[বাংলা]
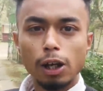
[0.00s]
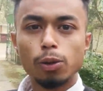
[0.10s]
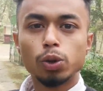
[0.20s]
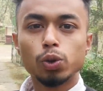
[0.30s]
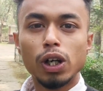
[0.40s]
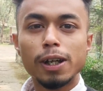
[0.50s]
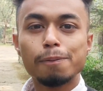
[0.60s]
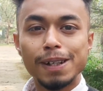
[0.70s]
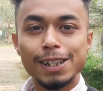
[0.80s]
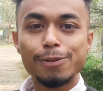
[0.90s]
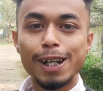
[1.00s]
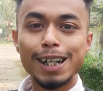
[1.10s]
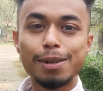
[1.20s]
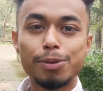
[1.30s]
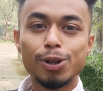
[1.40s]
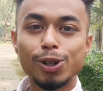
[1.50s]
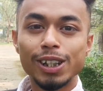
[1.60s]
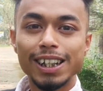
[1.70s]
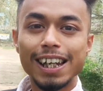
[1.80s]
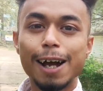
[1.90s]
হ্যালো বন্ধুরা দা প্লেস ফাইন্ডারের পক্ষ
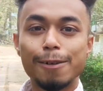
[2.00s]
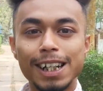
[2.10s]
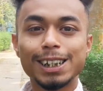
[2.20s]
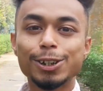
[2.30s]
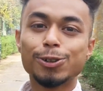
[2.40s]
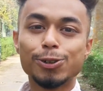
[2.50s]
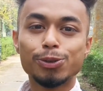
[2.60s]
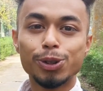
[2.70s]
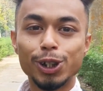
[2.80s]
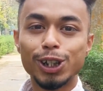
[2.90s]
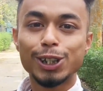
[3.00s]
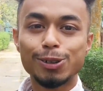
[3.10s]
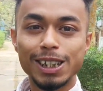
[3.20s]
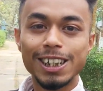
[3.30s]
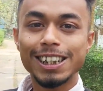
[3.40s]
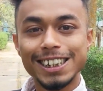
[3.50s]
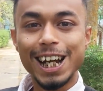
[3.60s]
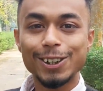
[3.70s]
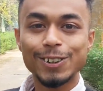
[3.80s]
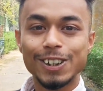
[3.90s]
থেকে আবার একটি নতুন ভিডিওতে তোমাদের
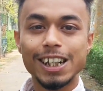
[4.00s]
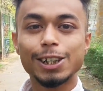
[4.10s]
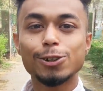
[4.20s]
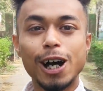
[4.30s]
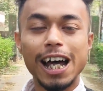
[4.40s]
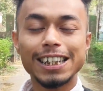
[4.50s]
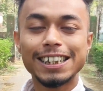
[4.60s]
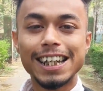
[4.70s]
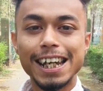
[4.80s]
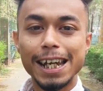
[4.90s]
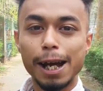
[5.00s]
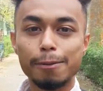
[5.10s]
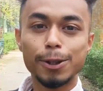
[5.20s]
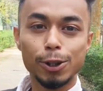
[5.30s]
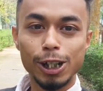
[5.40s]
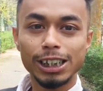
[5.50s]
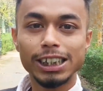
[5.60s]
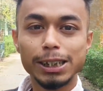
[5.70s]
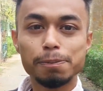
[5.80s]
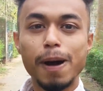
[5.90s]
স্বাগত জানাই তো আজকে আমি চলে
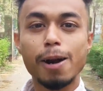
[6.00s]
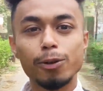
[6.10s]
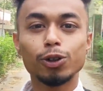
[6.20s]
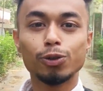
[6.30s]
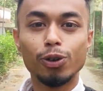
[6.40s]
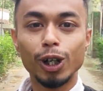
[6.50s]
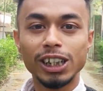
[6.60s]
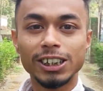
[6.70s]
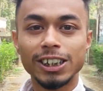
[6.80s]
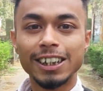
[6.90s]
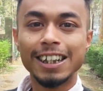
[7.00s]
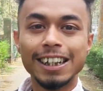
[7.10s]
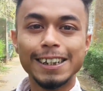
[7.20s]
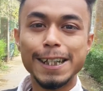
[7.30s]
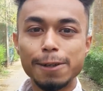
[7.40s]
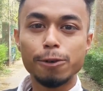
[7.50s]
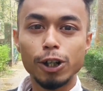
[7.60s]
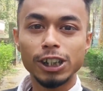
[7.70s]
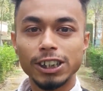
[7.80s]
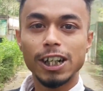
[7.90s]
এসেছি পারমদন ফরেস্ট ফরেস্ট যেই
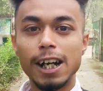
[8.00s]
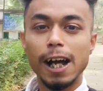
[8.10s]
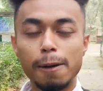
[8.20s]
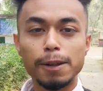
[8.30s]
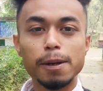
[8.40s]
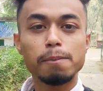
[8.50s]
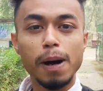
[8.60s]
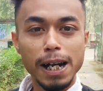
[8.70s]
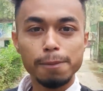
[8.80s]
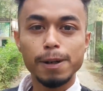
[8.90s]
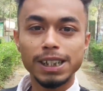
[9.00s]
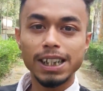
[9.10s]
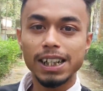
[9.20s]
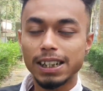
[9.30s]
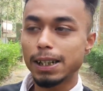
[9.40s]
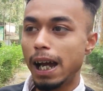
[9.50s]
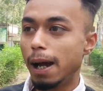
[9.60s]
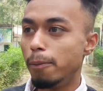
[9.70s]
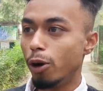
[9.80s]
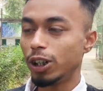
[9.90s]
ফরেস্টটা আমাদের বাড়ির পাশে আর কি
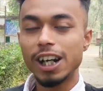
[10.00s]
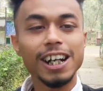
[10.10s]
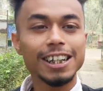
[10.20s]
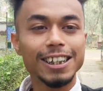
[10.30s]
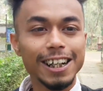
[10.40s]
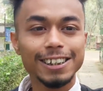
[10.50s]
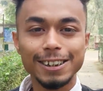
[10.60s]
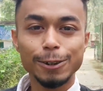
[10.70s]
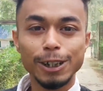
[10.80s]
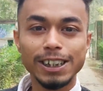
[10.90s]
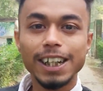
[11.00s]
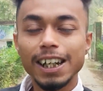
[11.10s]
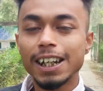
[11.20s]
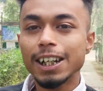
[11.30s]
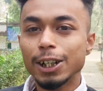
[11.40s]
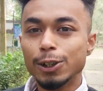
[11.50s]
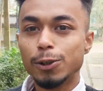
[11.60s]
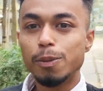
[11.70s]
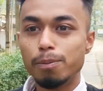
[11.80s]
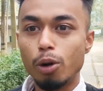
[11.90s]
বনগার কাছাকাছি রয়েছে তো
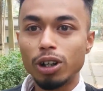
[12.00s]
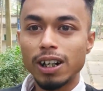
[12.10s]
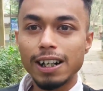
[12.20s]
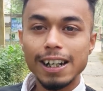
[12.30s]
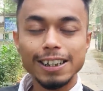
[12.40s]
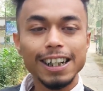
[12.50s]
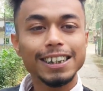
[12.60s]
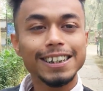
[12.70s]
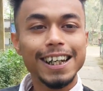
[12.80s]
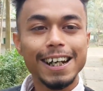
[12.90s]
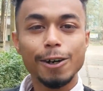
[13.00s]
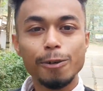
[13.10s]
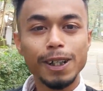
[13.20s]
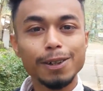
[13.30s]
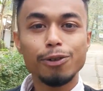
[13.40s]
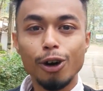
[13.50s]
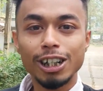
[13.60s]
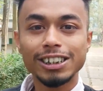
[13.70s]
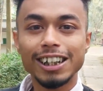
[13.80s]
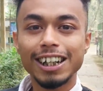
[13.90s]
বনগার কাছাকাছি এরকম একটা
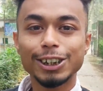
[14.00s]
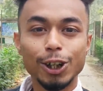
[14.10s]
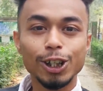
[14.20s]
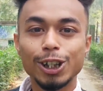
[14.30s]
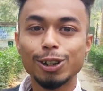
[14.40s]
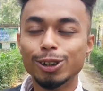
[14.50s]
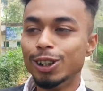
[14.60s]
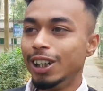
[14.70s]
ফরেস্ট থাকা সত্ত্বেও